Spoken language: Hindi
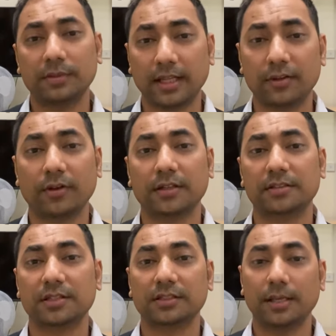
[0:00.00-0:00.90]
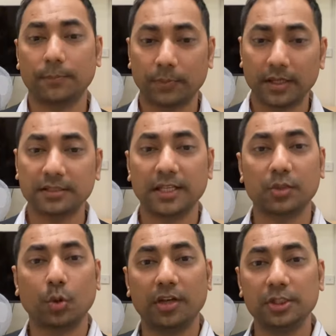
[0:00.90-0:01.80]
क्लैरिफाई कर सकते हैं प्लस एक
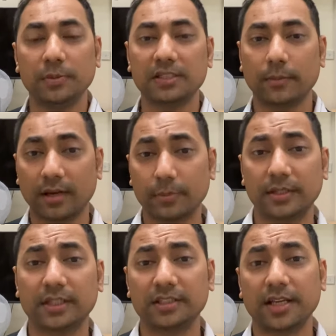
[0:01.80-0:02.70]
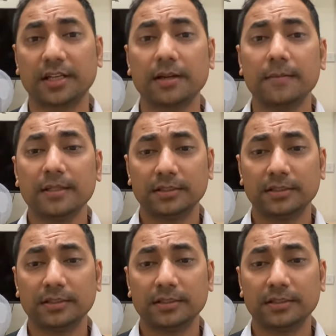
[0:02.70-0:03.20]
नॉलेज बेस हमारा बनता जाएगा